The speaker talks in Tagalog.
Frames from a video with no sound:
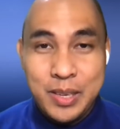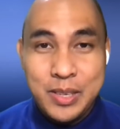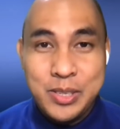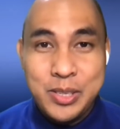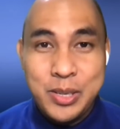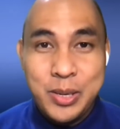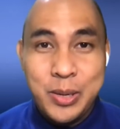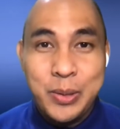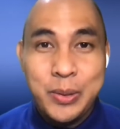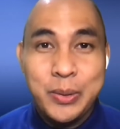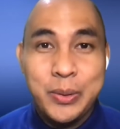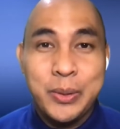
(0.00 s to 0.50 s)

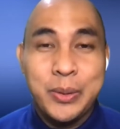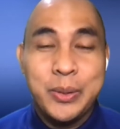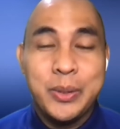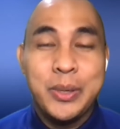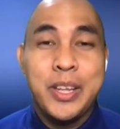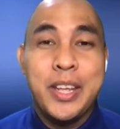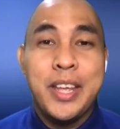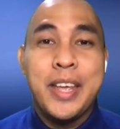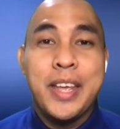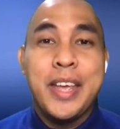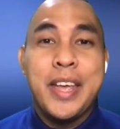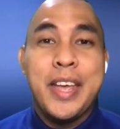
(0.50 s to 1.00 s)
So,
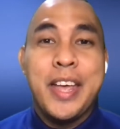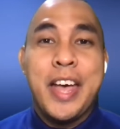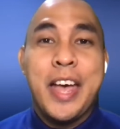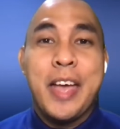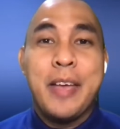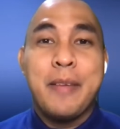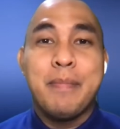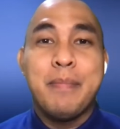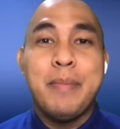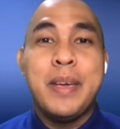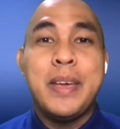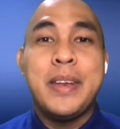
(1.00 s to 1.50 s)

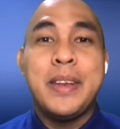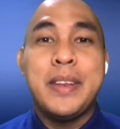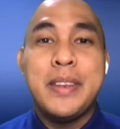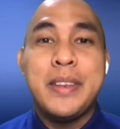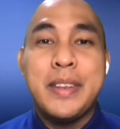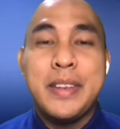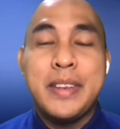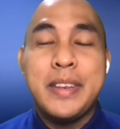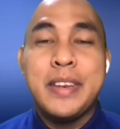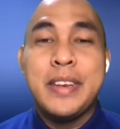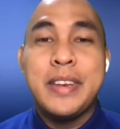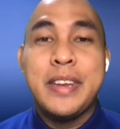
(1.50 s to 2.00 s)
I've
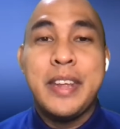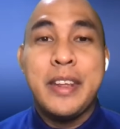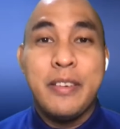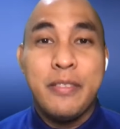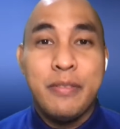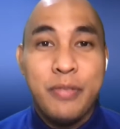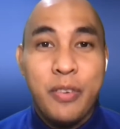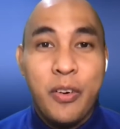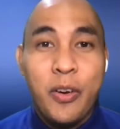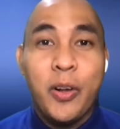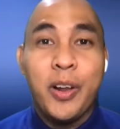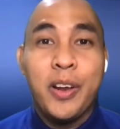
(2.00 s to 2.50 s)
been
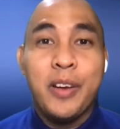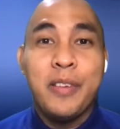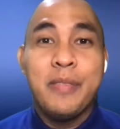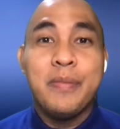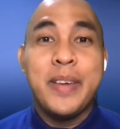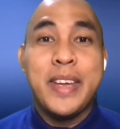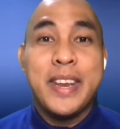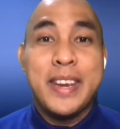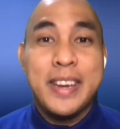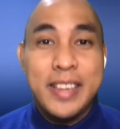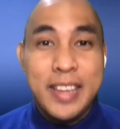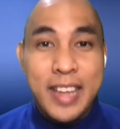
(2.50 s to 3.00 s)

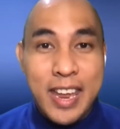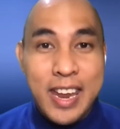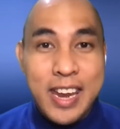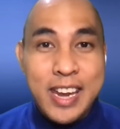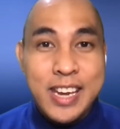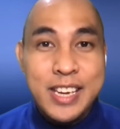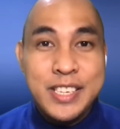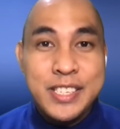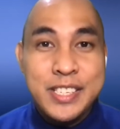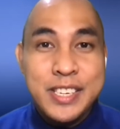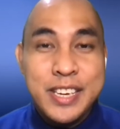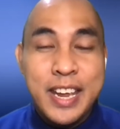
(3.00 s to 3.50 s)
involved,
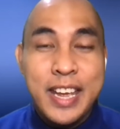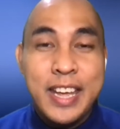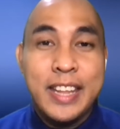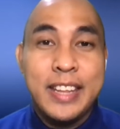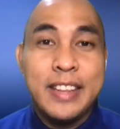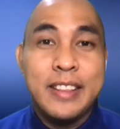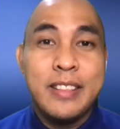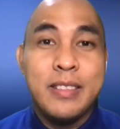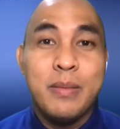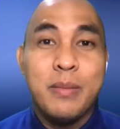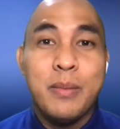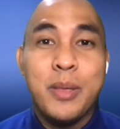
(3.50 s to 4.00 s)
engaged,
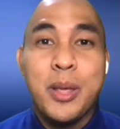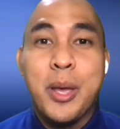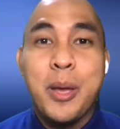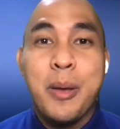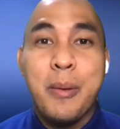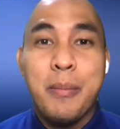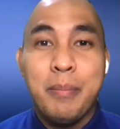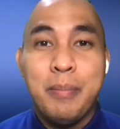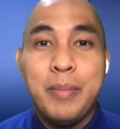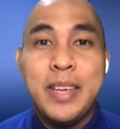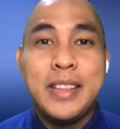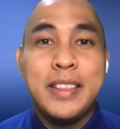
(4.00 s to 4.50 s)
and
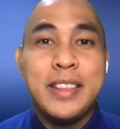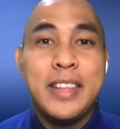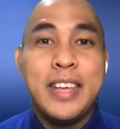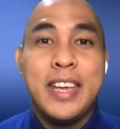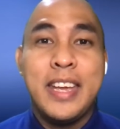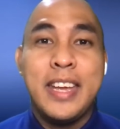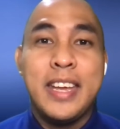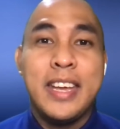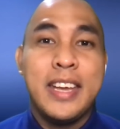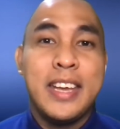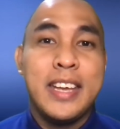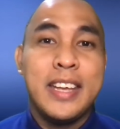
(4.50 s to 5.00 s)

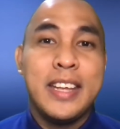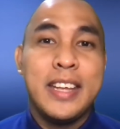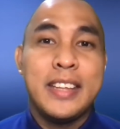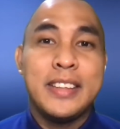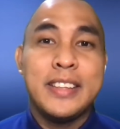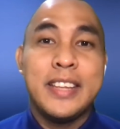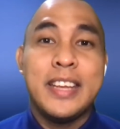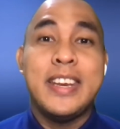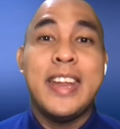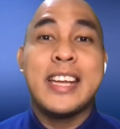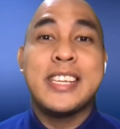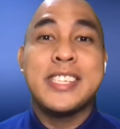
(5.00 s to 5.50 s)
meeting
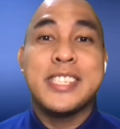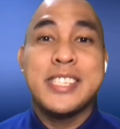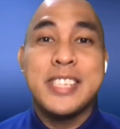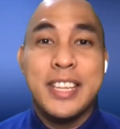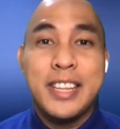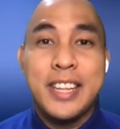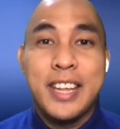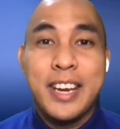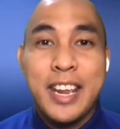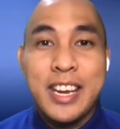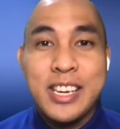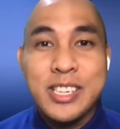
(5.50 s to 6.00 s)
the next
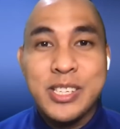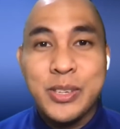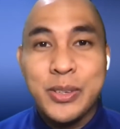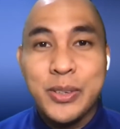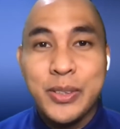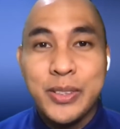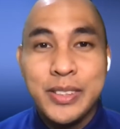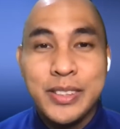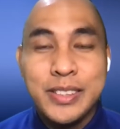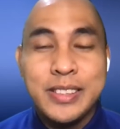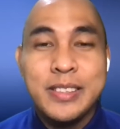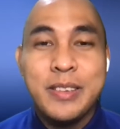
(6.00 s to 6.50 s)

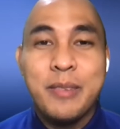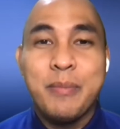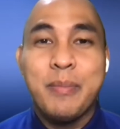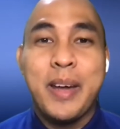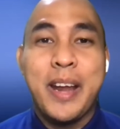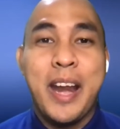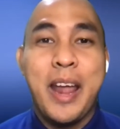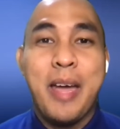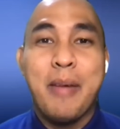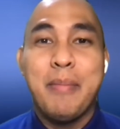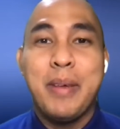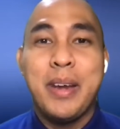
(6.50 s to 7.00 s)
generation.
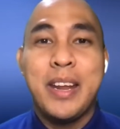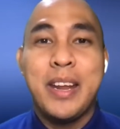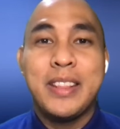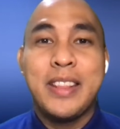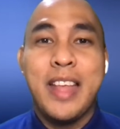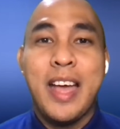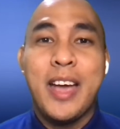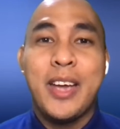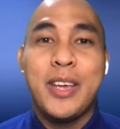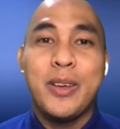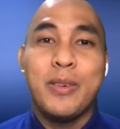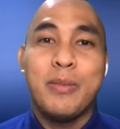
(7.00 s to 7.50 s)
Marami na
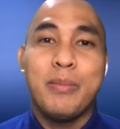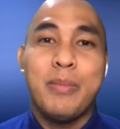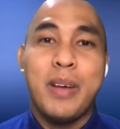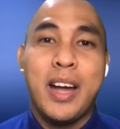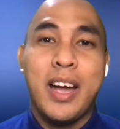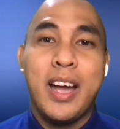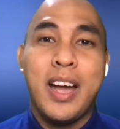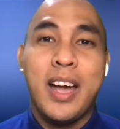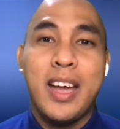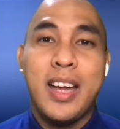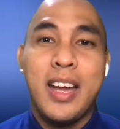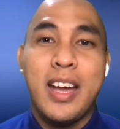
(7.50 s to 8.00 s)
tayong
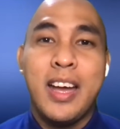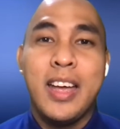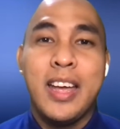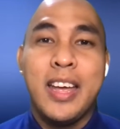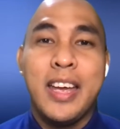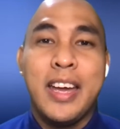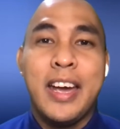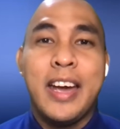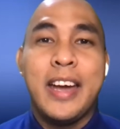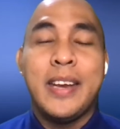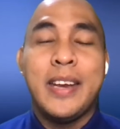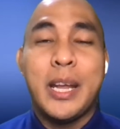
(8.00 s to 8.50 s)
mga
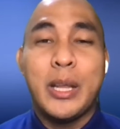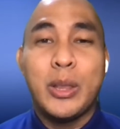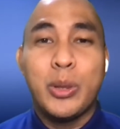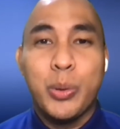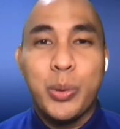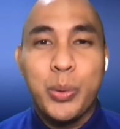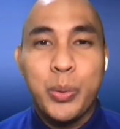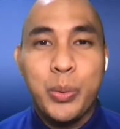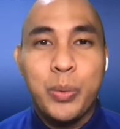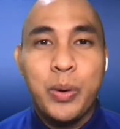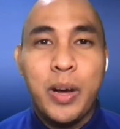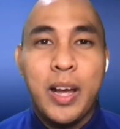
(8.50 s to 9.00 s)

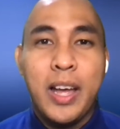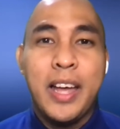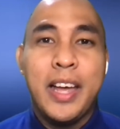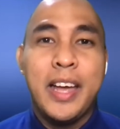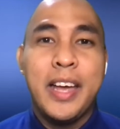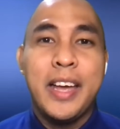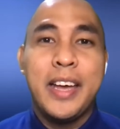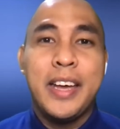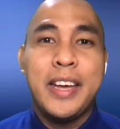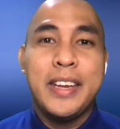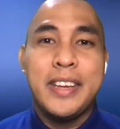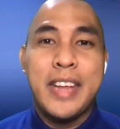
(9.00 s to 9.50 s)

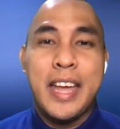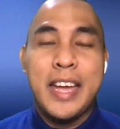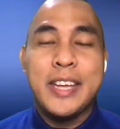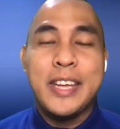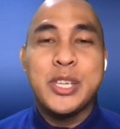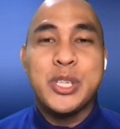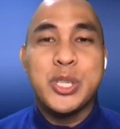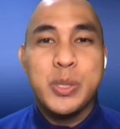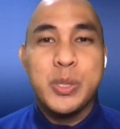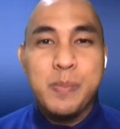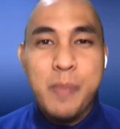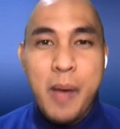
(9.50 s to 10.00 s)
naturuan,
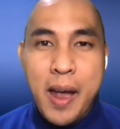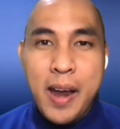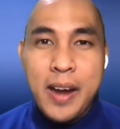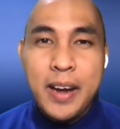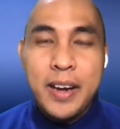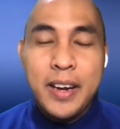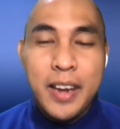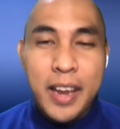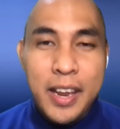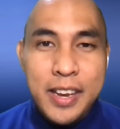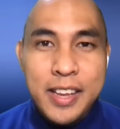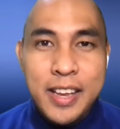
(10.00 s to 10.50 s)

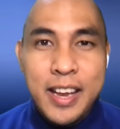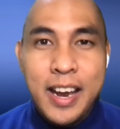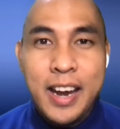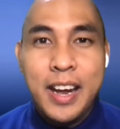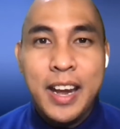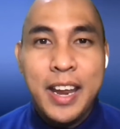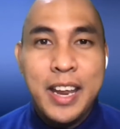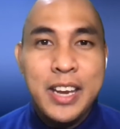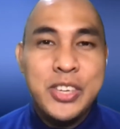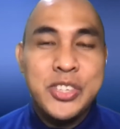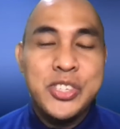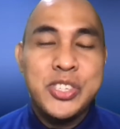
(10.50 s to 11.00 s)
na-inspire,
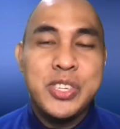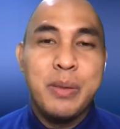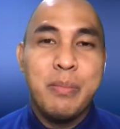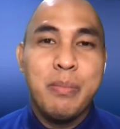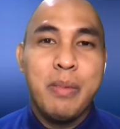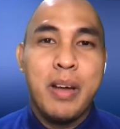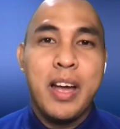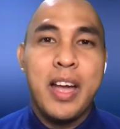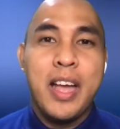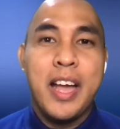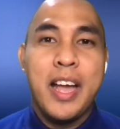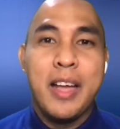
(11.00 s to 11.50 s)
na-encourage ng
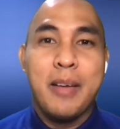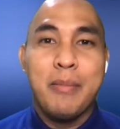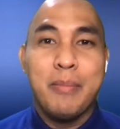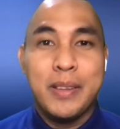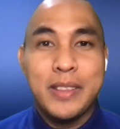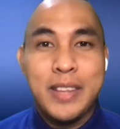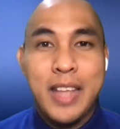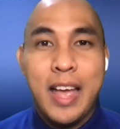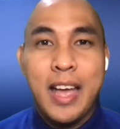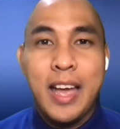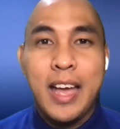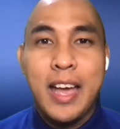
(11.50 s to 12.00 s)
mga
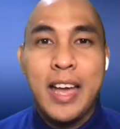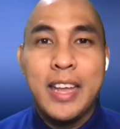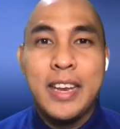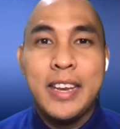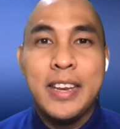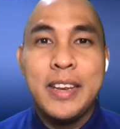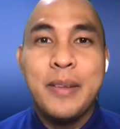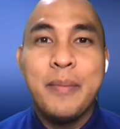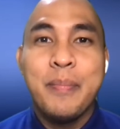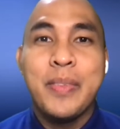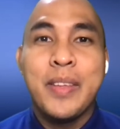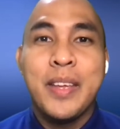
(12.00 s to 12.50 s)

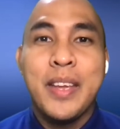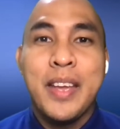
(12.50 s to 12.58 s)
kabataan.